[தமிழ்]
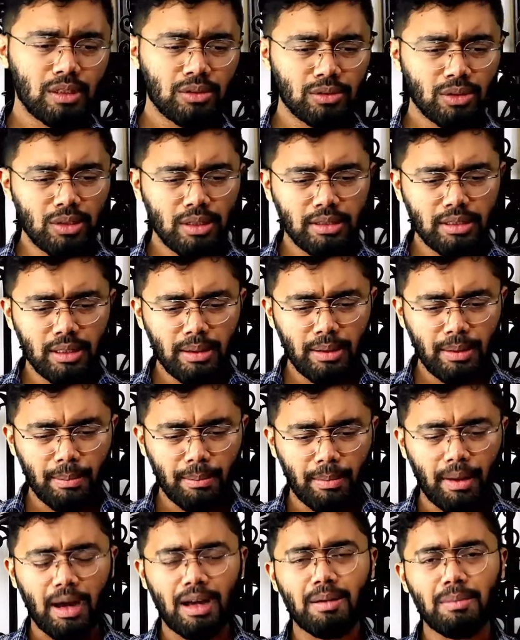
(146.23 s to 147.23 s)
ஸோ இந்த
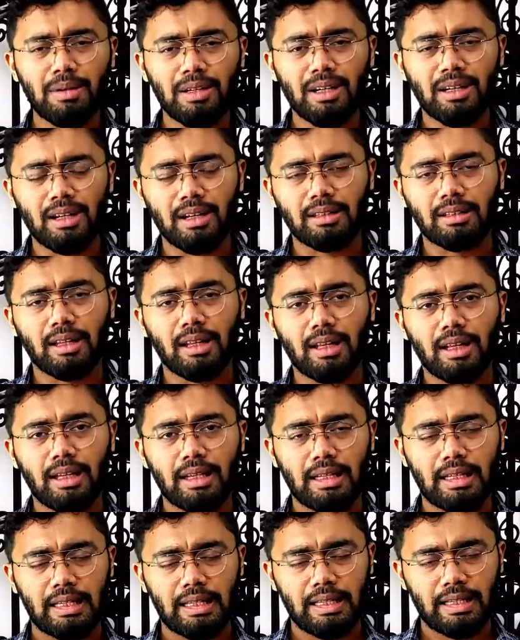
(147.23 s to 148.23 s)
மாறுபட்ட கருத்தில்
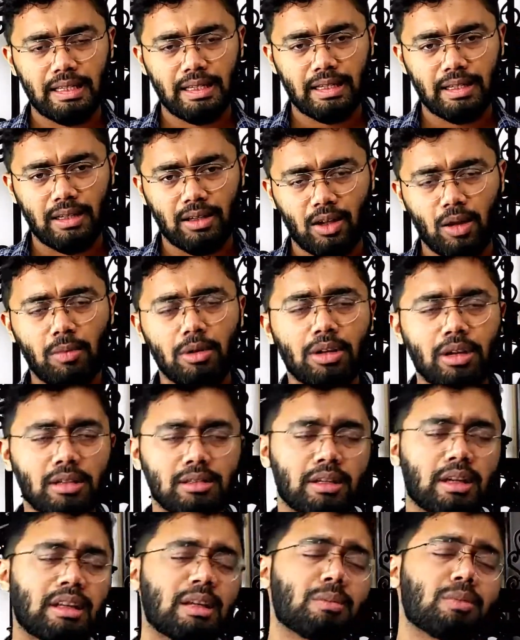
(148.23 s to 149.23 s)
ராபர்ட்
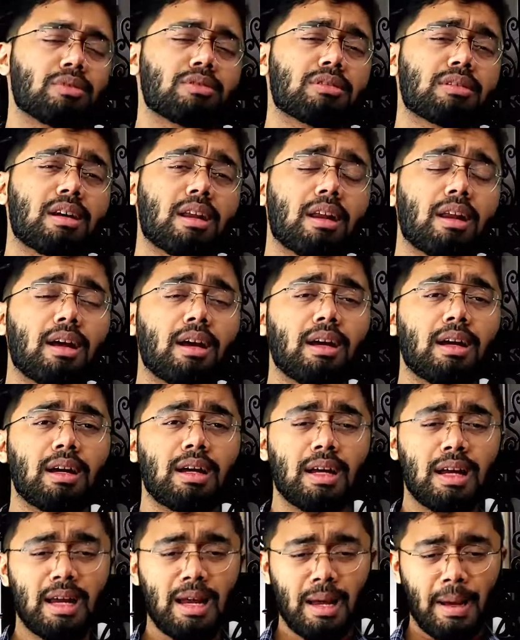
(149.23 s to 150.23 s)
கேசக் எதாவது புரிஞ்சுக்கிறாருன்னா
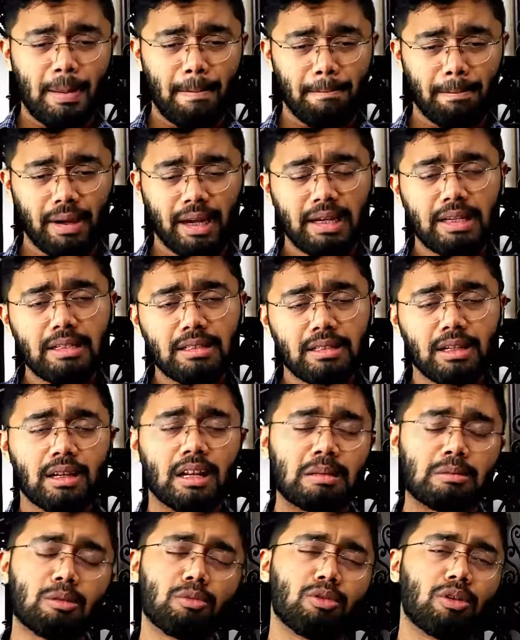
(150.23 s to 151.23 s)
மைண்ட் செட்
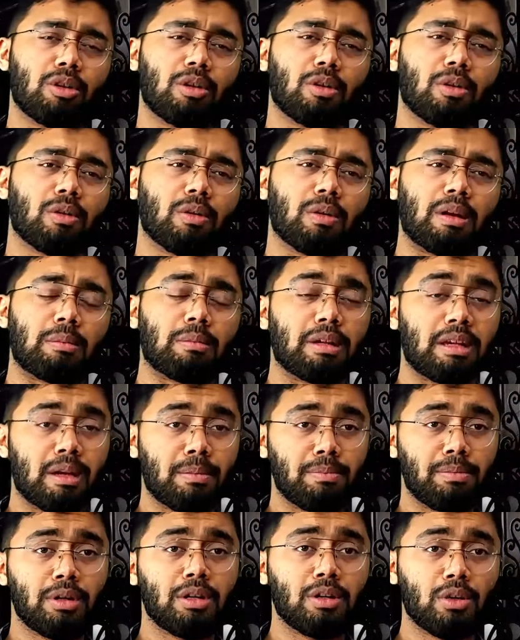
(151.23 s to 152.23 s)
ரொம்ப முக்கியம் நம்ம
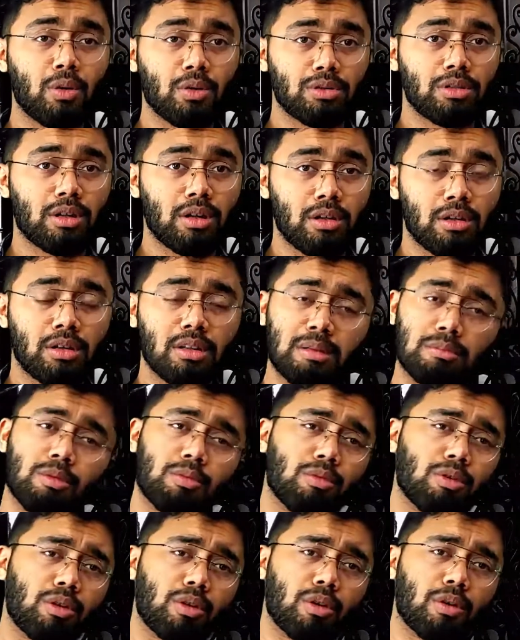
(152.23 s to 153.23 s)
எப்படி யோசிக்கிறோன்றது ரொம்ப
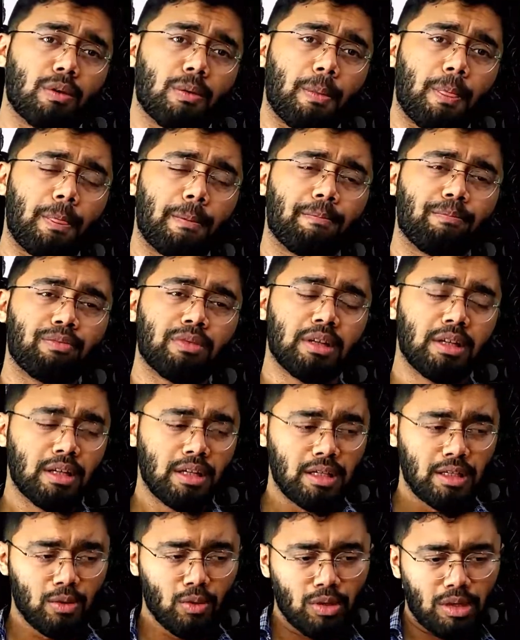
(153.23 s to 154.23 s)
முக்கியம்
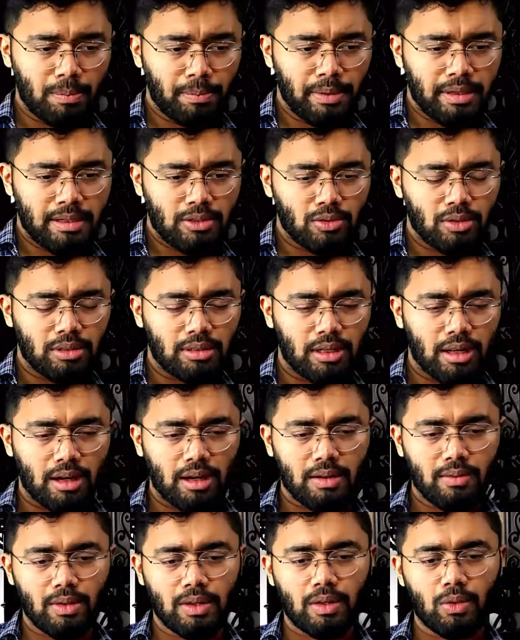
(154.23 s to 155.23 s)
இவங்க அப்பா என்ன சொல்லி
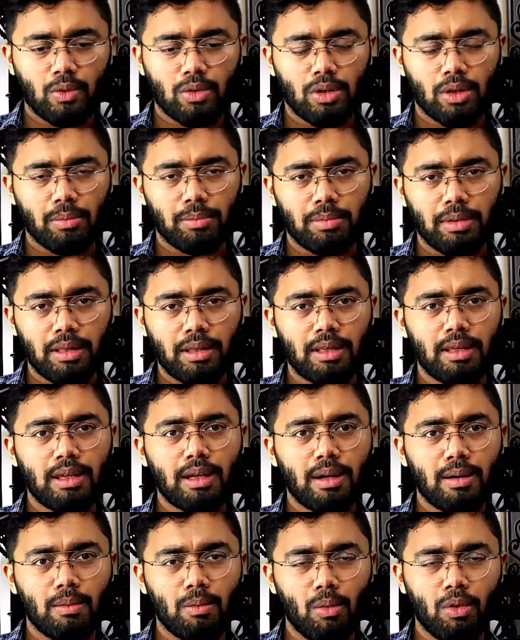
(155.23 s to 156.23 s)
தராமல் இவருக்கு உன்னோட பெரிய
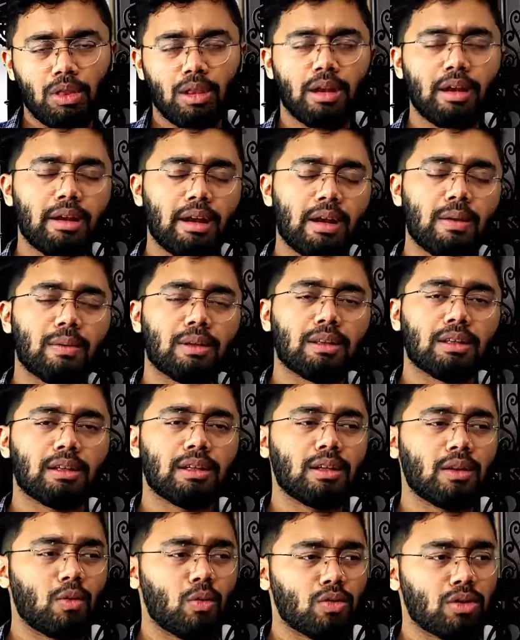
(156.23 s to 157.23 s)
முதலீடே வந்து
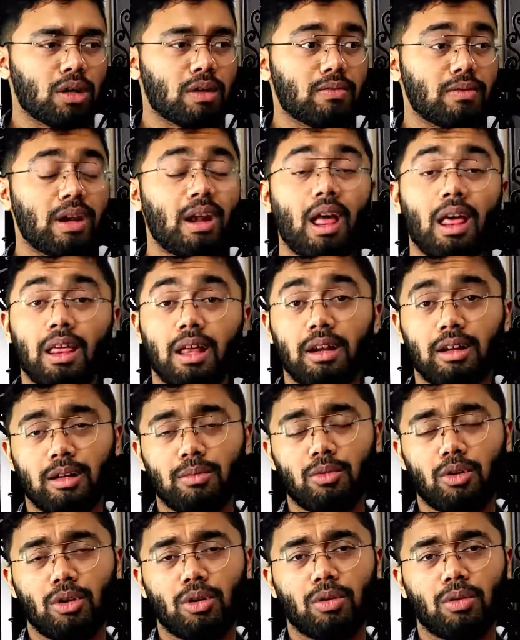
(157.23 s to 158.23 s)
உன்னோட வீடாக தான் இருக்க
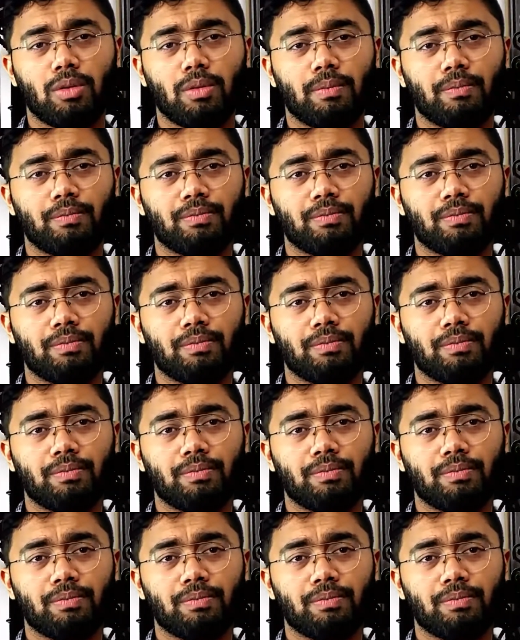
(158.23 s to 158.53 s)
முடியும்